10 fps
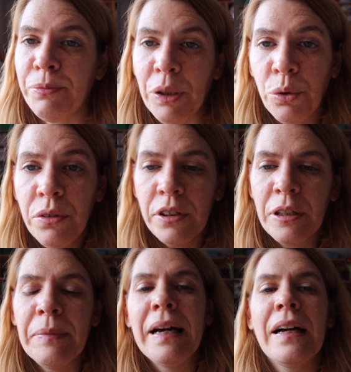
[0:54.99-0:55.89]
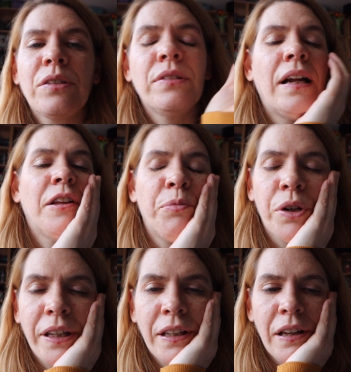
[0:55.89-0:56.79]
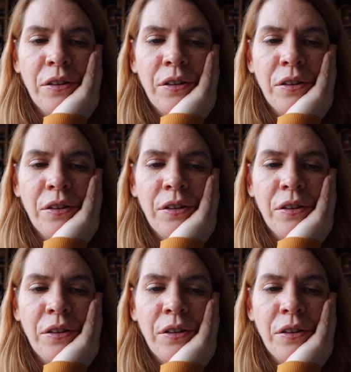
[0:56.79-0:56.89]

mal eine Runde gemacht und alles mögliche,